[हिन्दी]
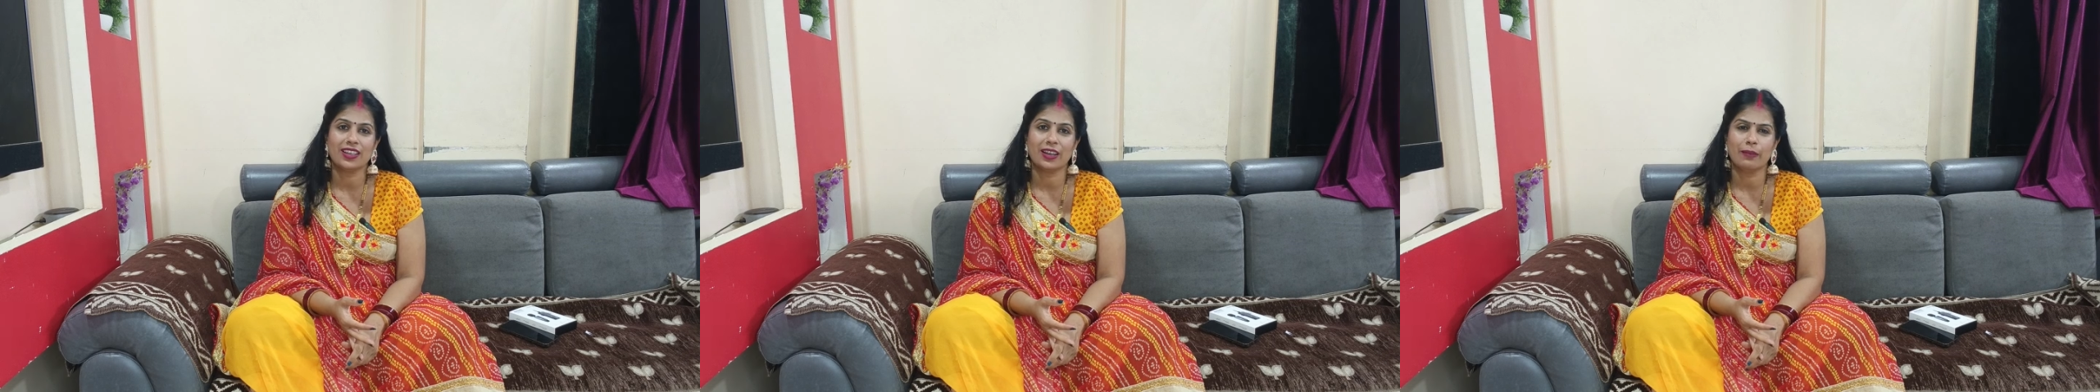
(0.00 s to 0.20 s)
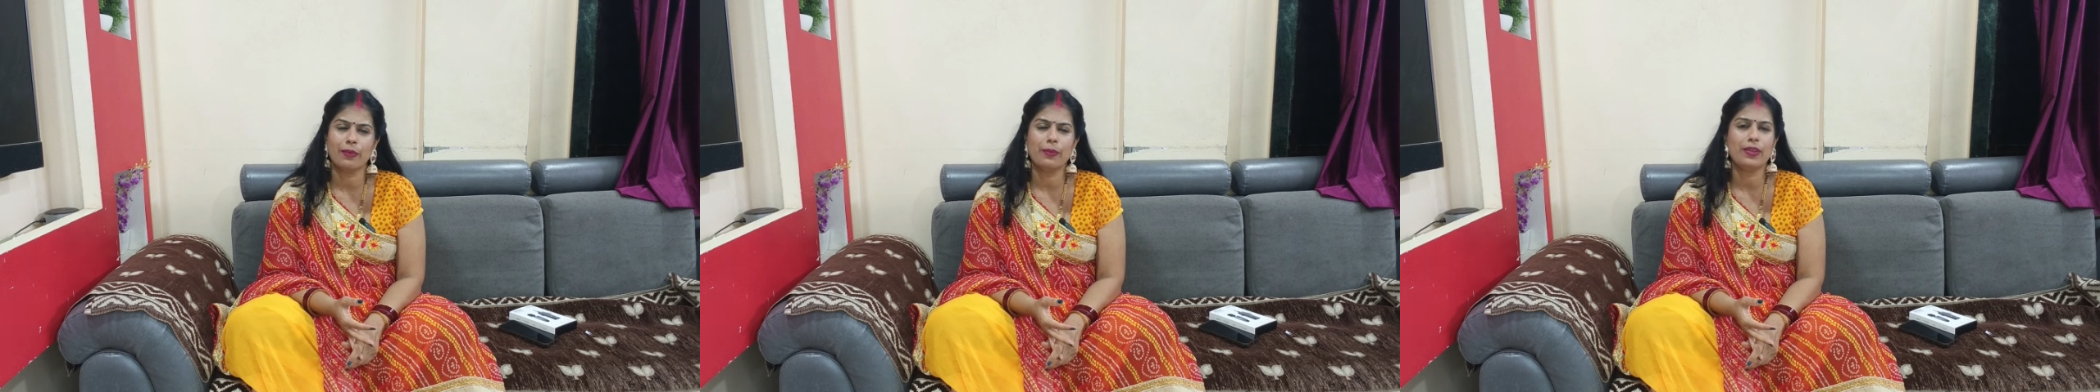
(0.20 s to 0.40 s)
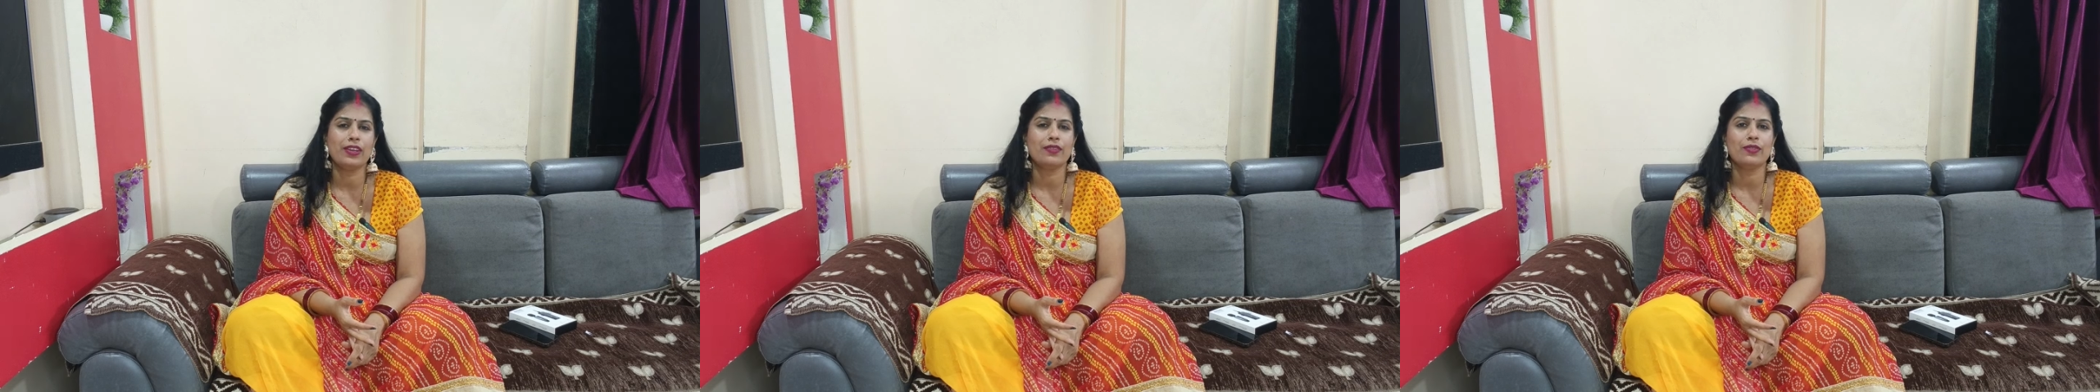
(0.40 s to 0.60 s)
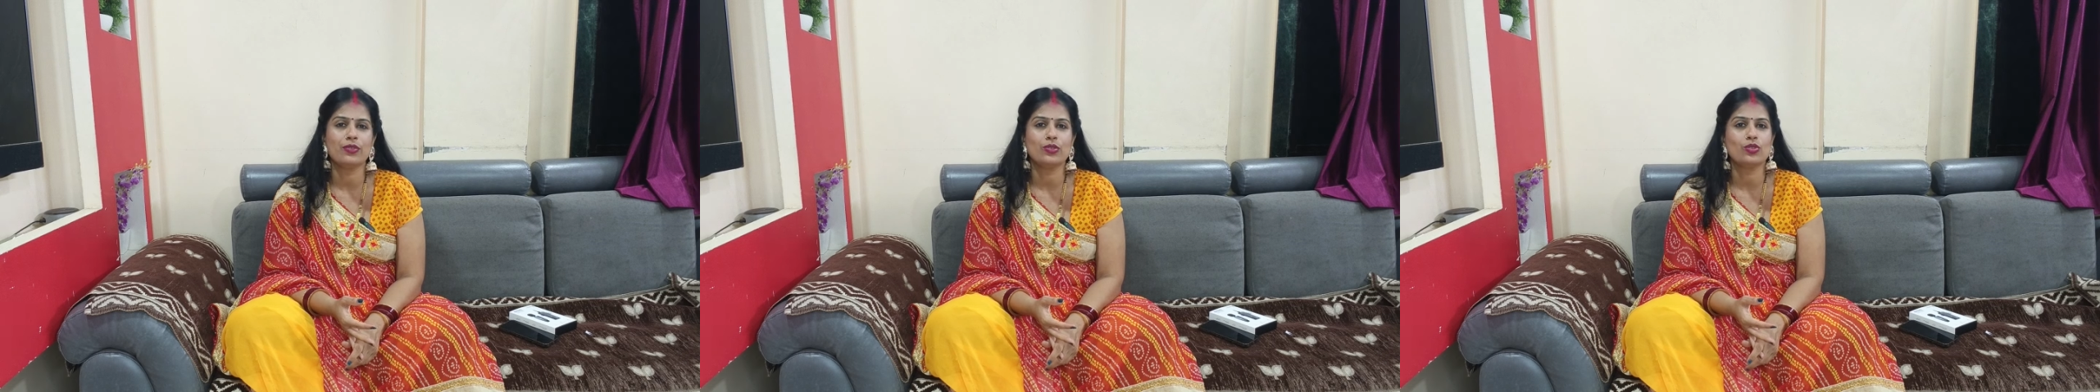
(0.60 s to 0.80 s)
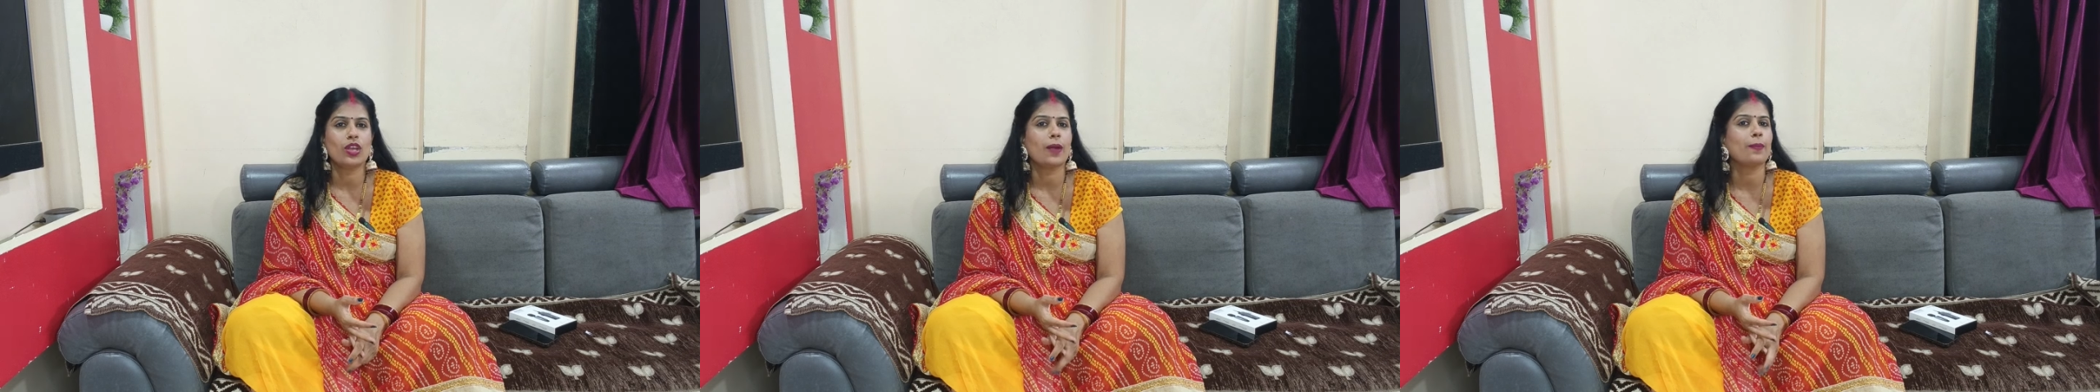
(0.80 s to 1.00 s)
कम है मेरे
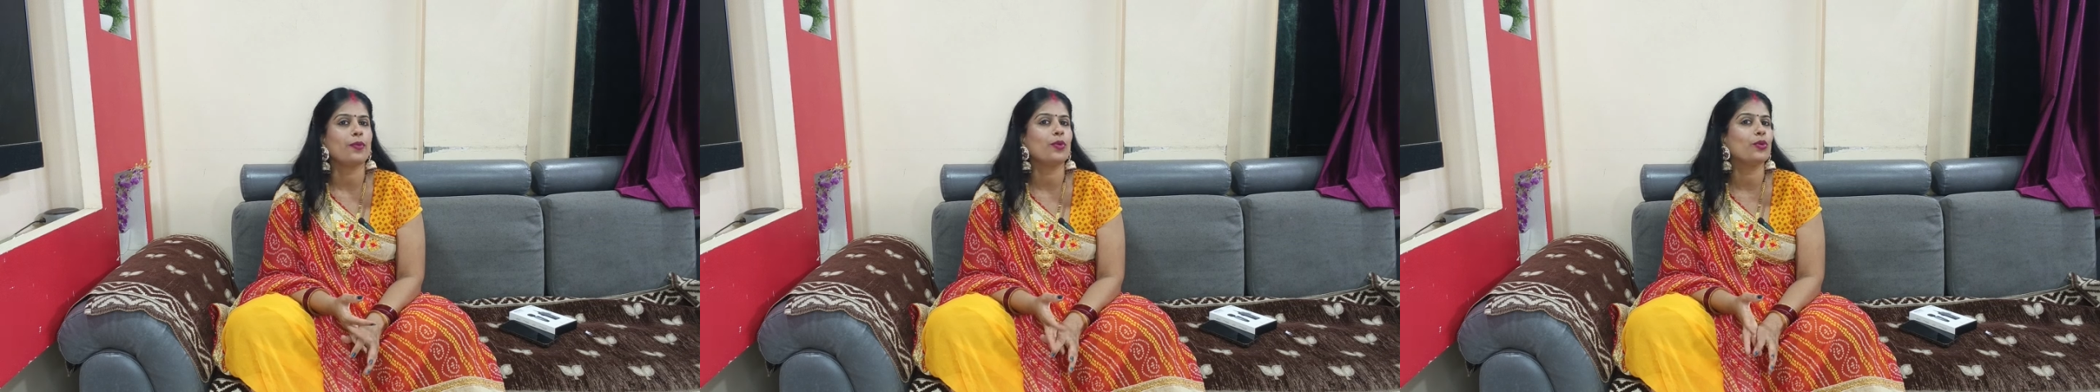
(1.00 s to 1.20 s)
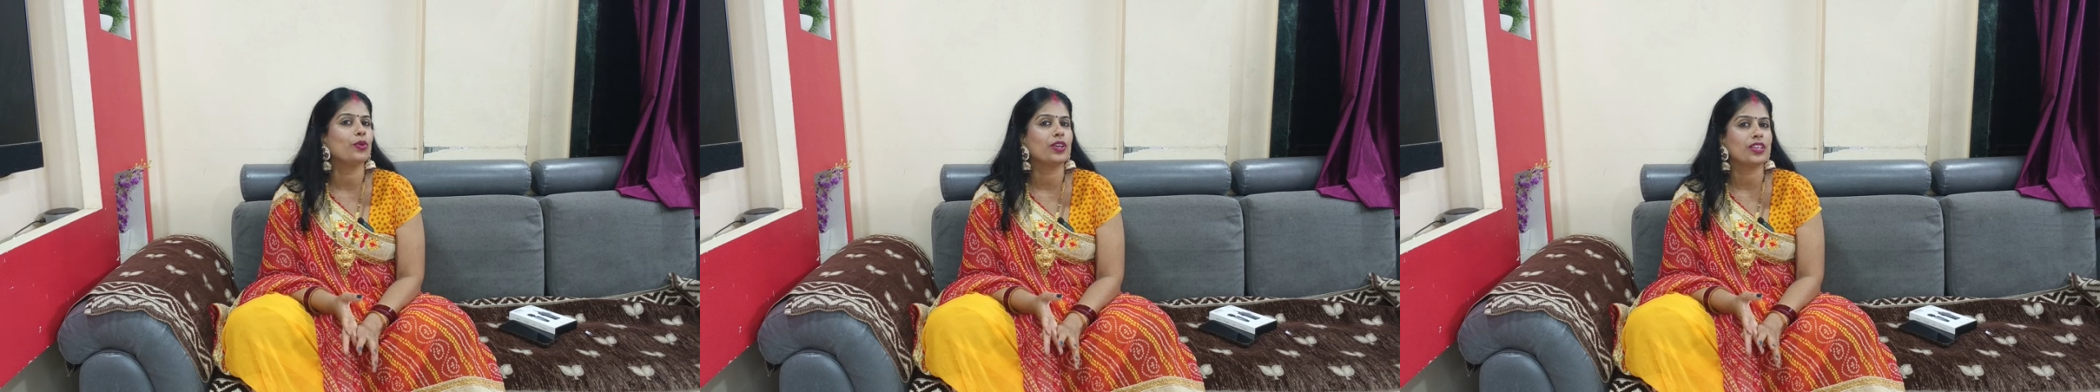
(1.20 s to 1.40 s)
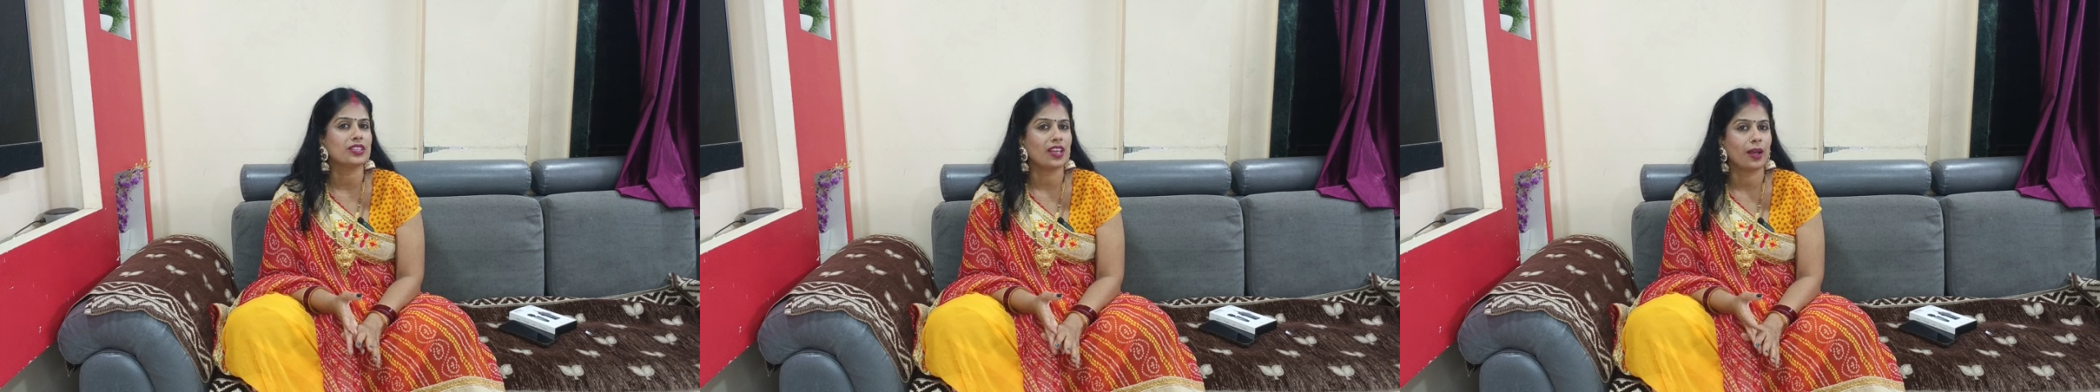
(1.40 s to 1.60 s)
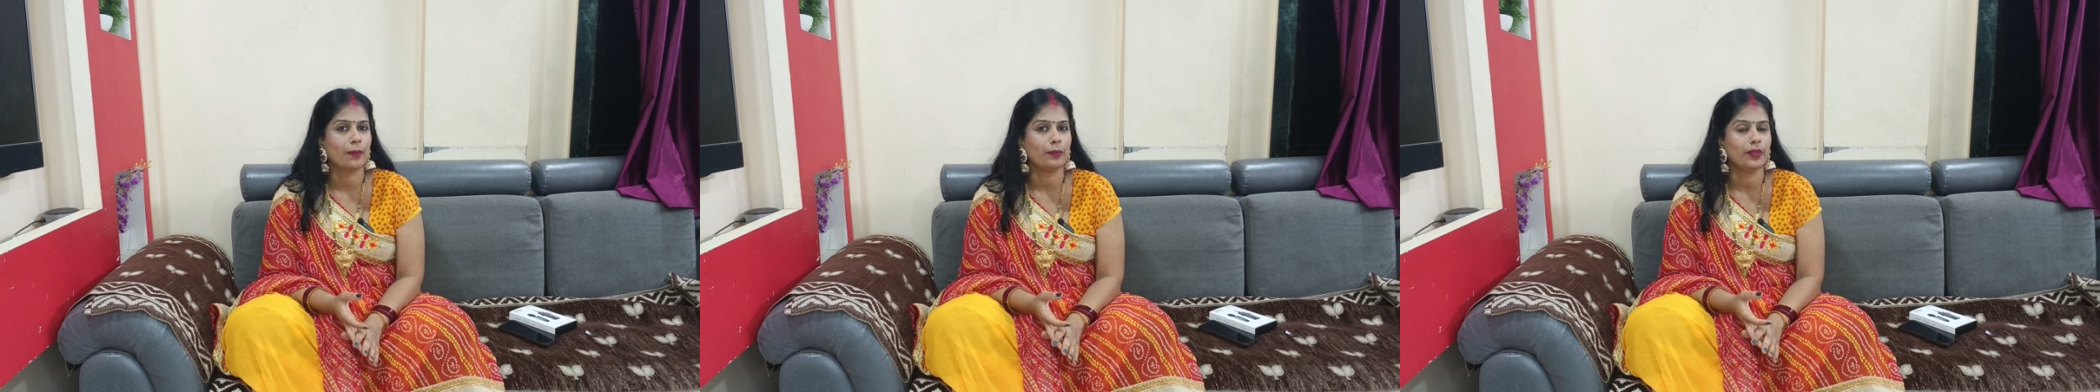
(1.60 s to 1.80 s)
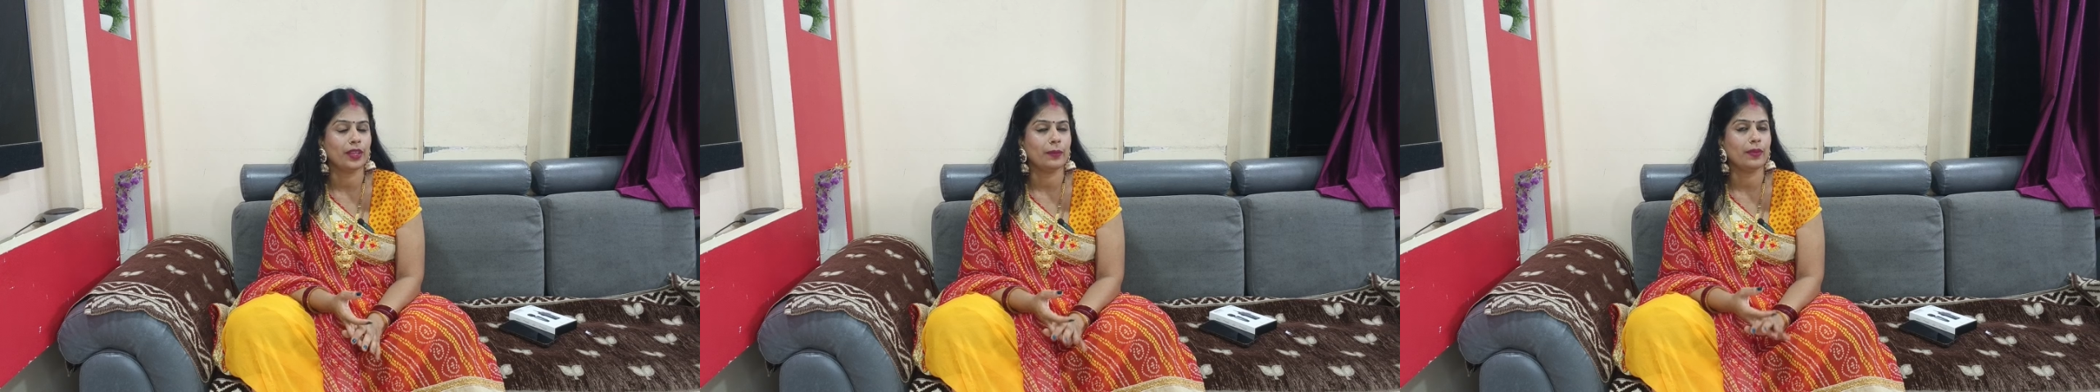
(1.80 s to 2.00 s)
व्यूज़ तो आप लोगों के
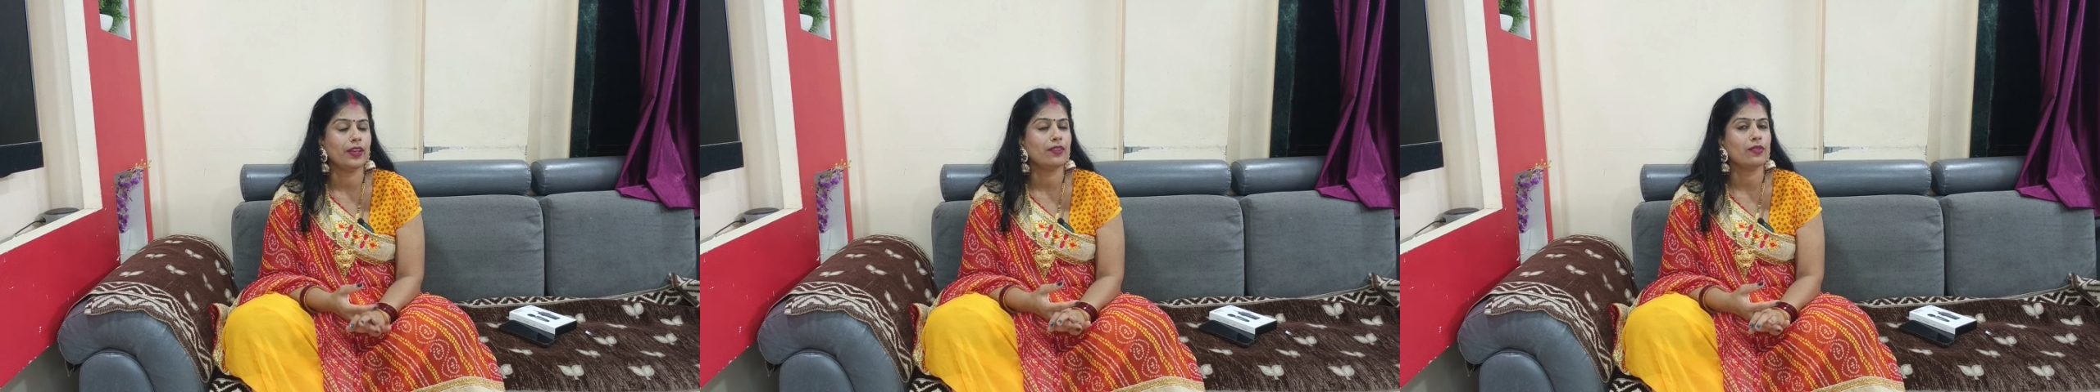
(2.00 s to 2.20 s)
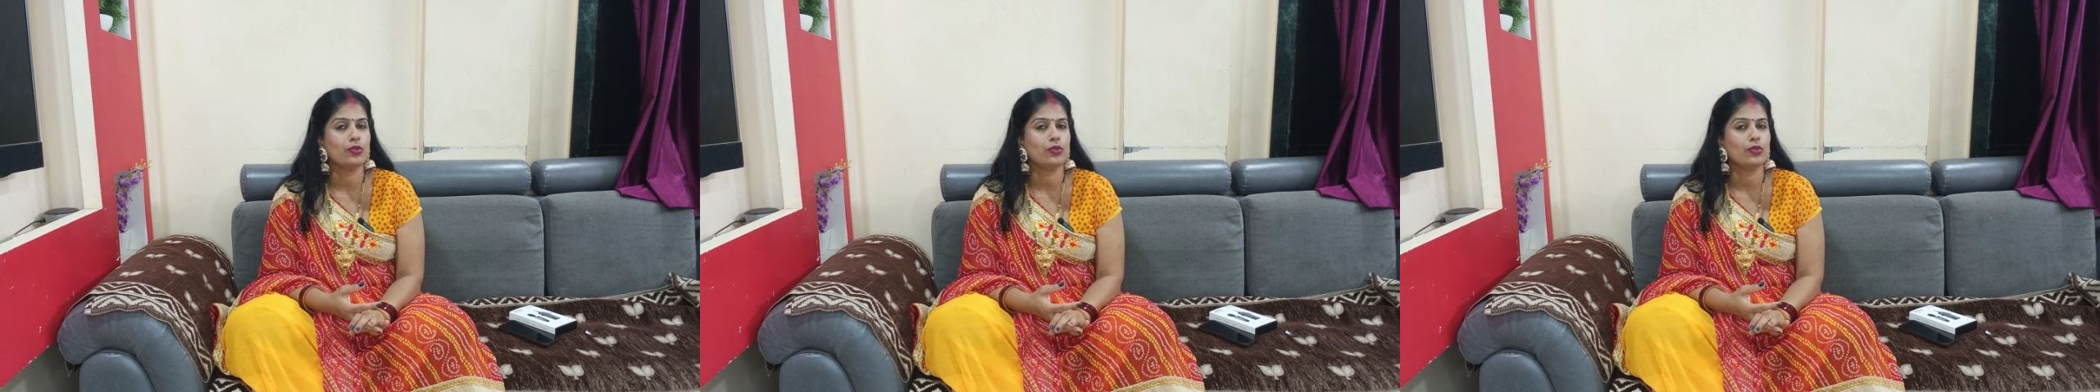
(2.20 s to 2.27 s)
सामने मेरे